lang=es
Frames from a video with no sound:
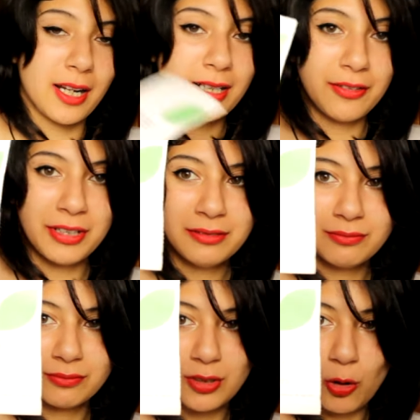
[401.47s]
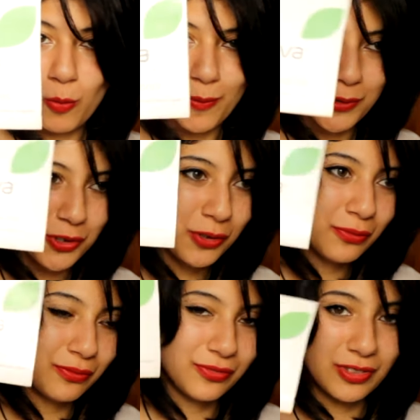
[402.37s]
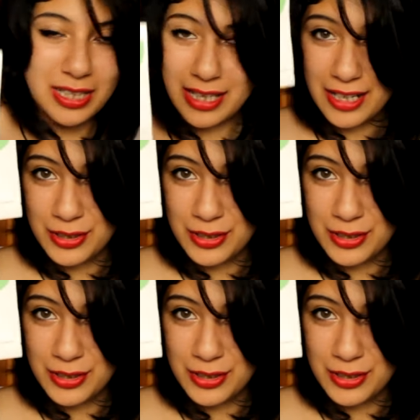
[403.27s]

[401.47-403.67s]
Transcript: caja, ven, la ocupo mucho. Esta es la